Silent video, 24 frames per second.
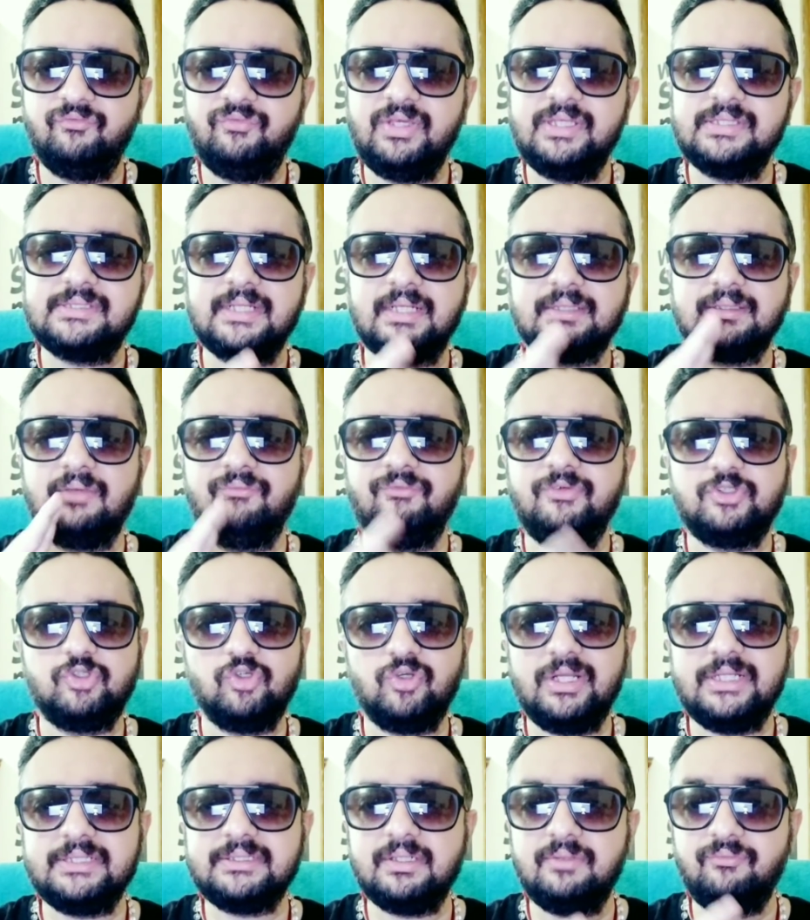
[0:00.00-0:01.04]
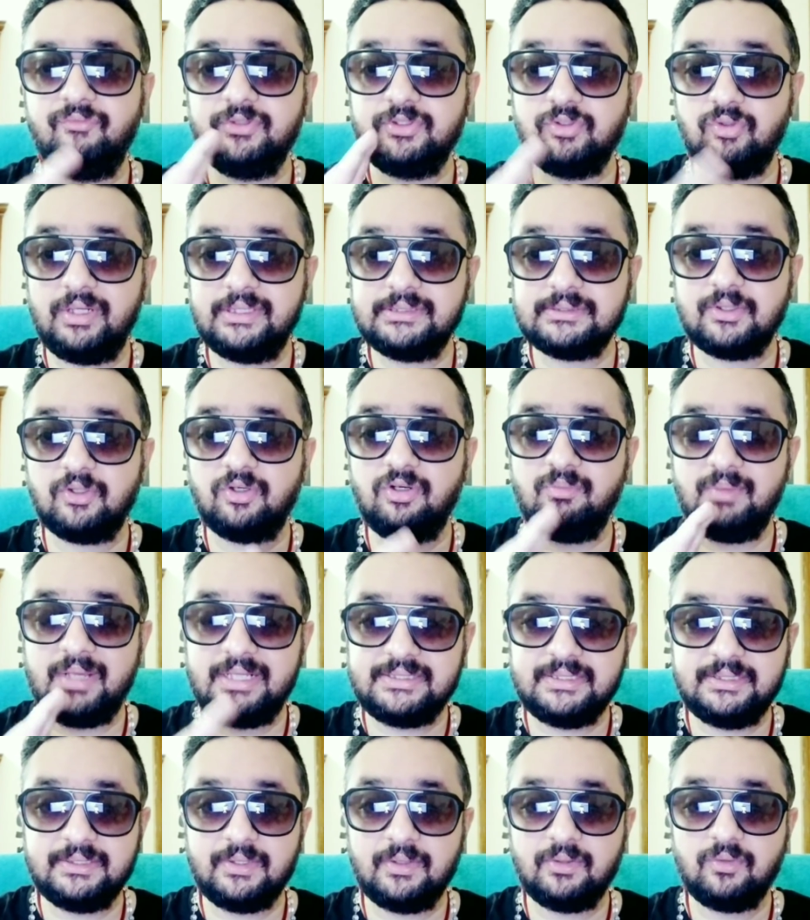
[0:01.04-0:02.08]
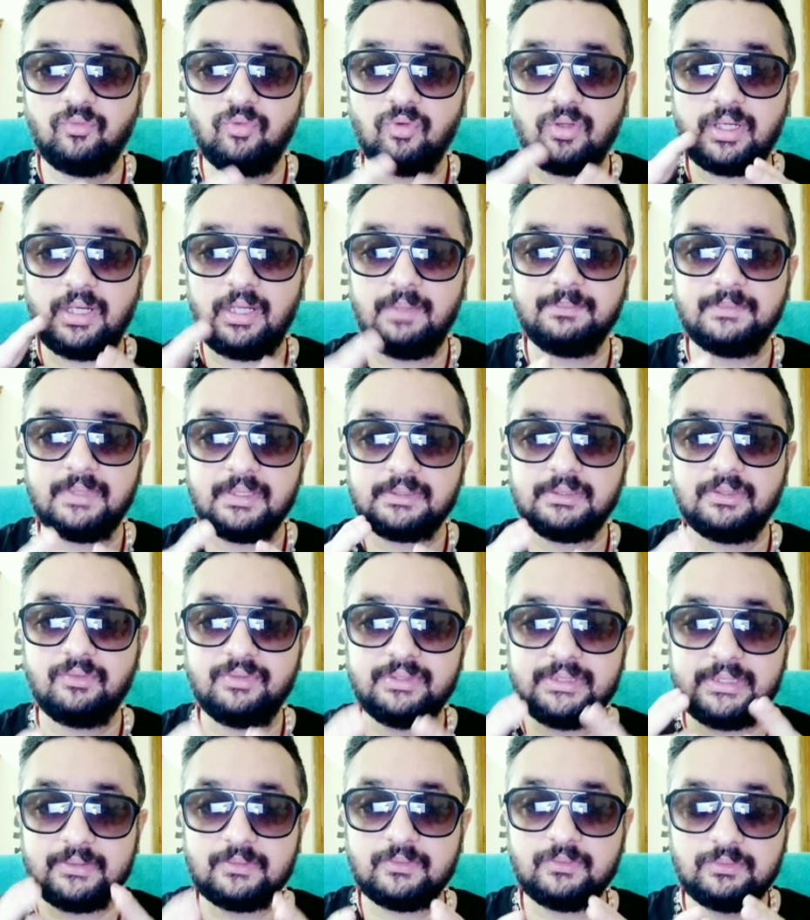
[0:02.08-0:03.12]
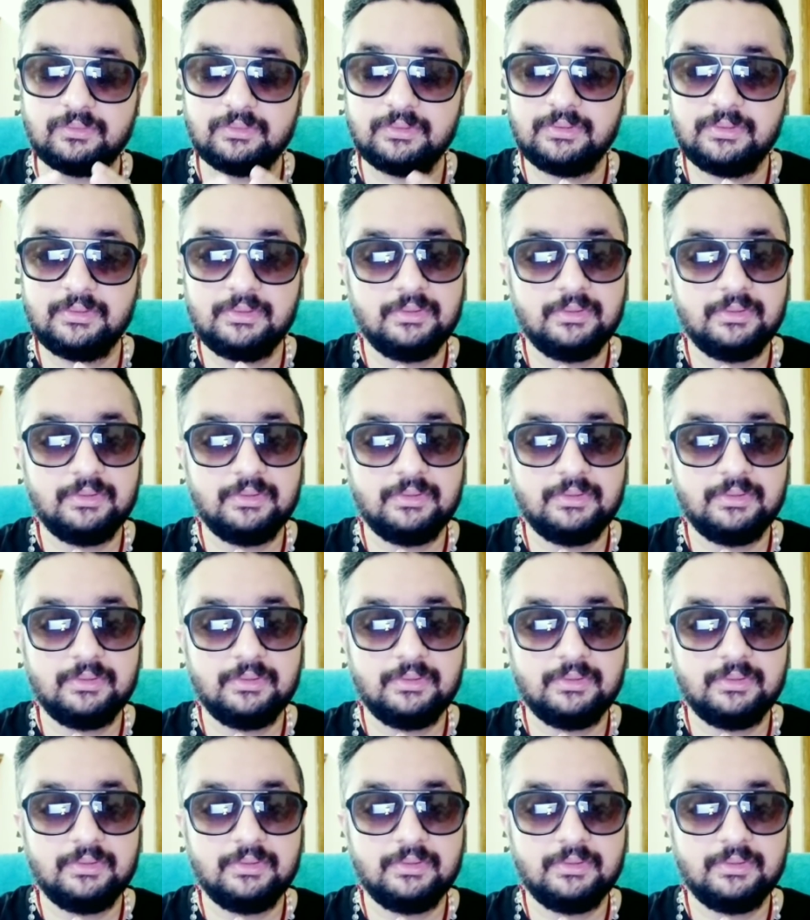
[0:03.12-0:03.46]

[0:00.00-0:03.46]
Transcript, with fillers: वी से आता है विजुलाइजेशन विजुलाइज करो इमेजिन करो वो काम करते हुए देखो